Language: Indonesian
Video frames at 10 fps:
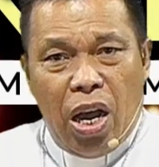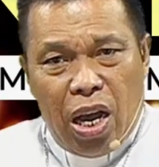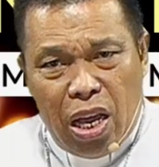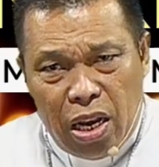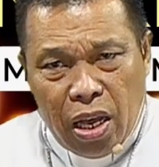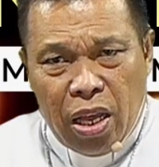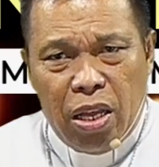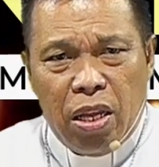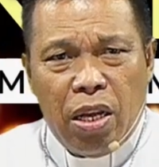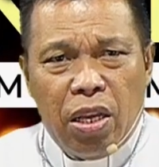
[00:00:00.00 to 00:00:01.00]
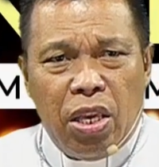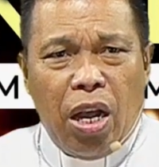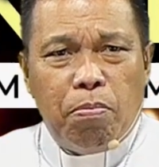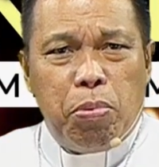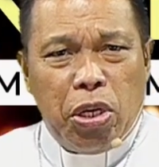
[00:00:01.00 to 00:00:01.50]
Allah
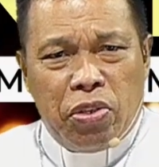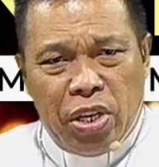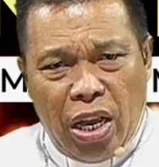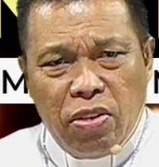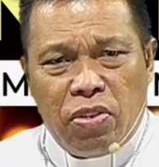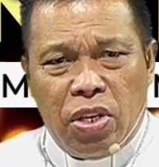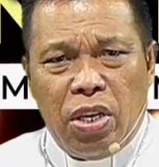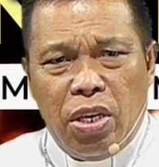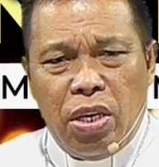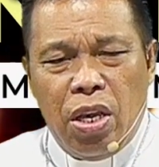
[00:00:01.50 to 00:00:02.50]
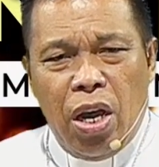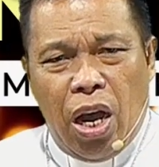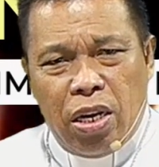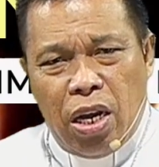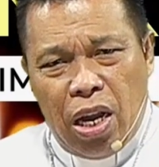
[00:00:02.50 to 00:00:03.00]
yang berjanji
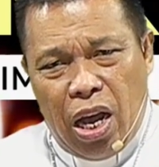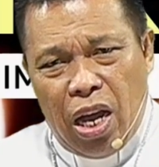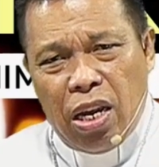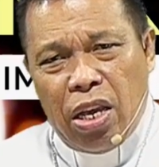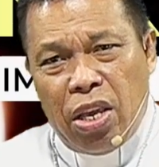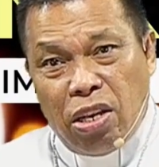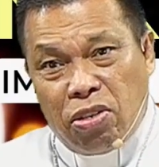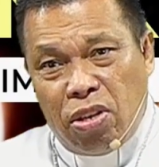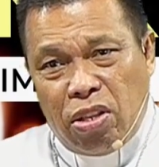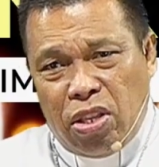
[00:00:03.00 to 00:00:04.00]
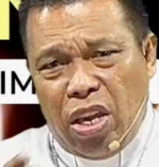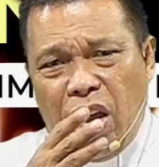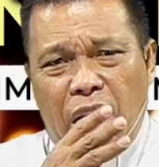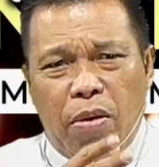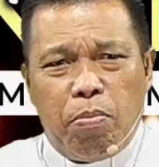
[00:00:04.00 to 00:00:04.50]
adalah Allah yang
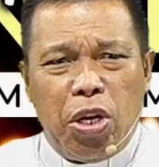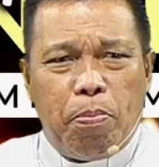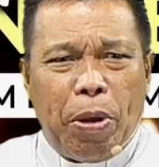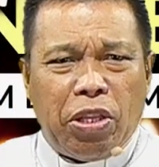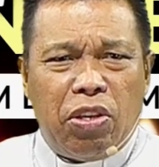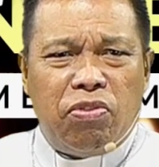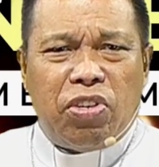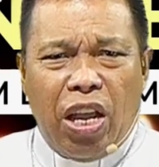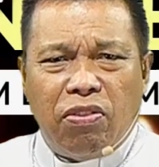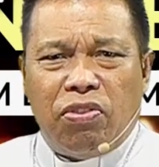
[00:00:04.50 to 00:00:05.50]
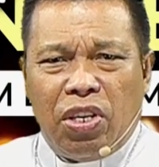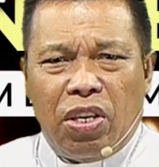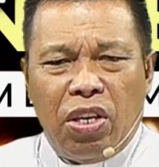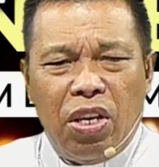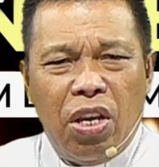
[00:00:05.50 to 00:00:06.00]
setia menepati
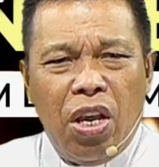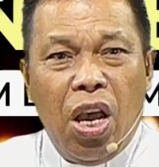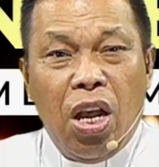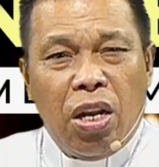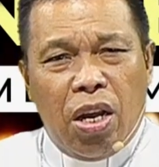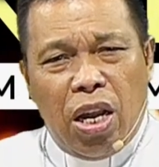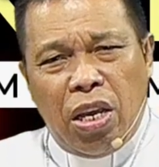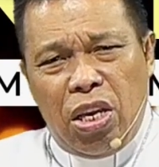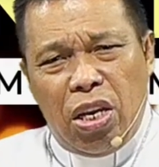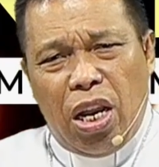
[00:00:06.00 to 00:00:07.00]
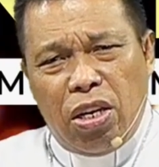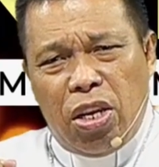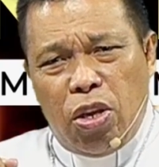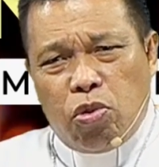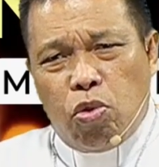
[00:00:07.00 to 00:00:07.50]
janji. Kelahiran
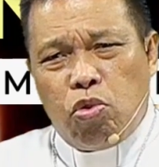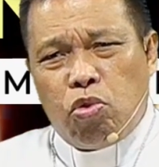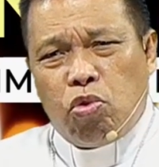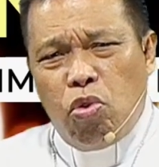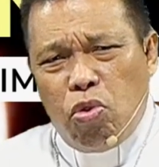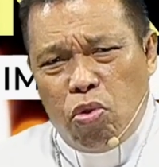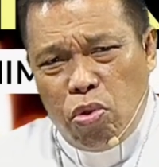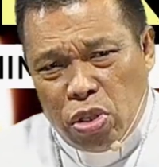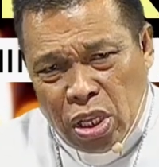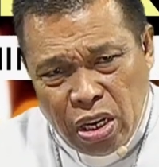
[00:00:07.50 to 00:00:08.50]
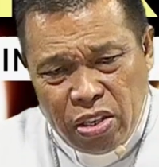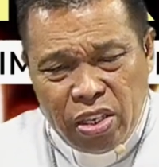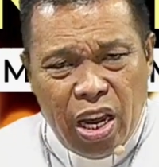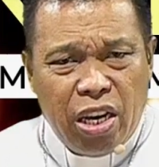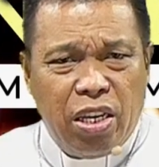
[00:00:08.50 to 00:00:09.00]
Yesus sungguh
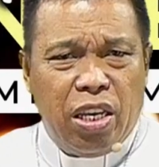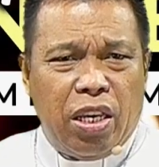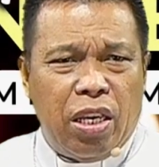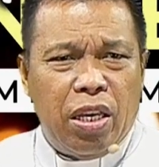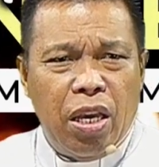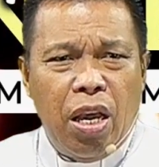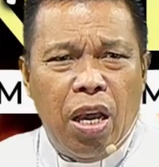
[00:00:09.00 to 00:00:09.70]
terjadi